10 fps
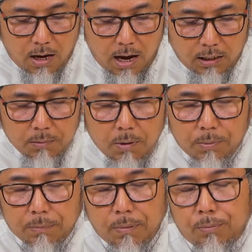Ada
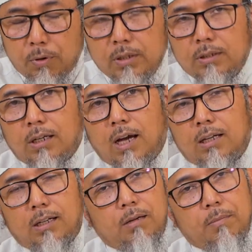beberapa poin
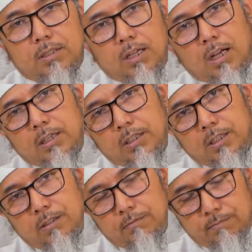terkait dengan masalah ini.
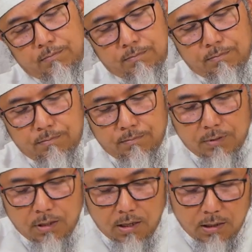
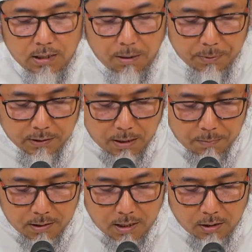Ya, yang
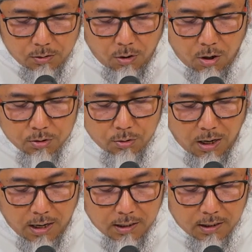pertama yaitu gharsul
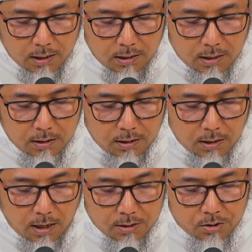
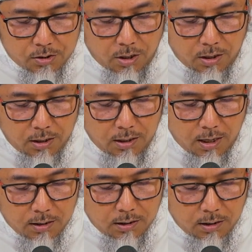aqidati
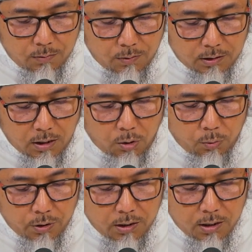as-sahihati wa
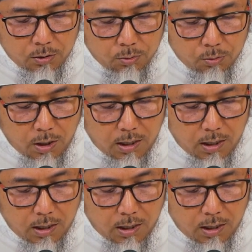taqwiyatu